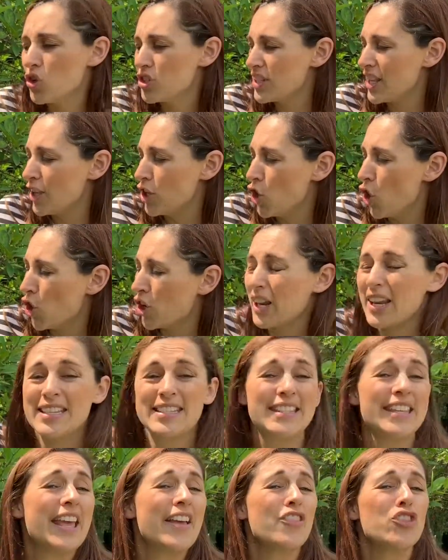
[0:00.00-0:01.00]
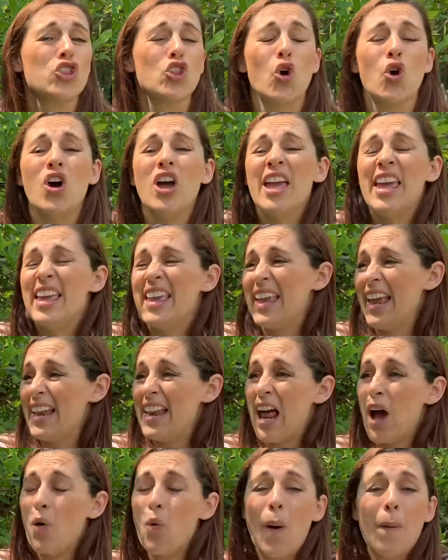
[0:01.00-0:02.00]
siguió creciendo y el
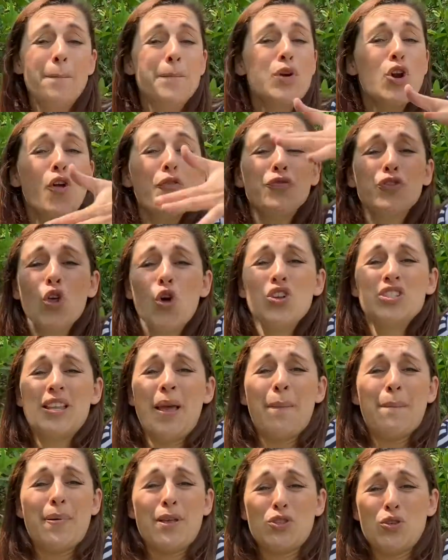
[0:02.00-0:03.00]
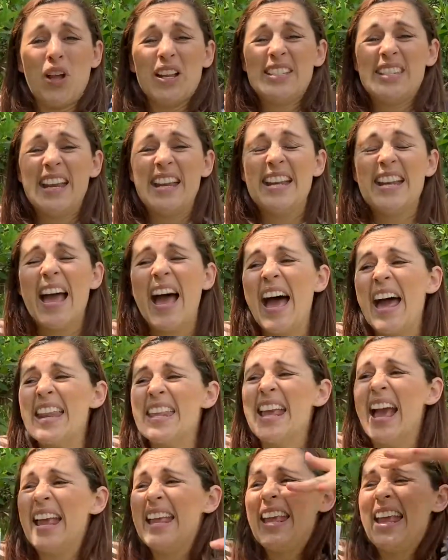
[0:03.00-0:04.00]
agua pronto se empezó a llenar
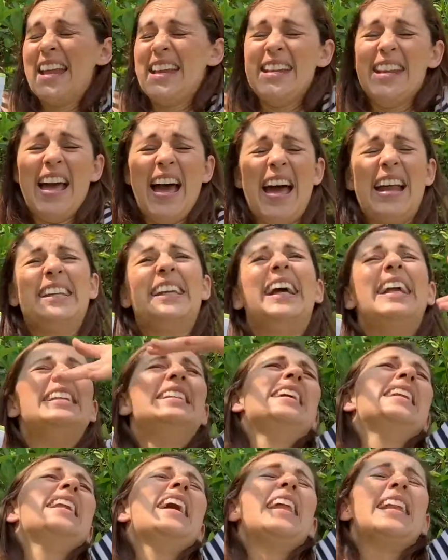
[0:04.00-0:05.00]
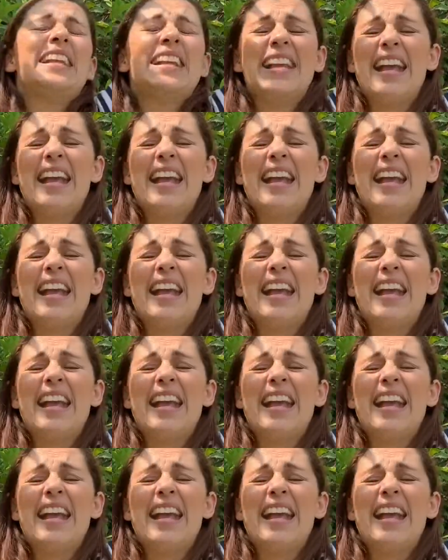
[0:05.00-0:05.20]
y a llenar y a llenar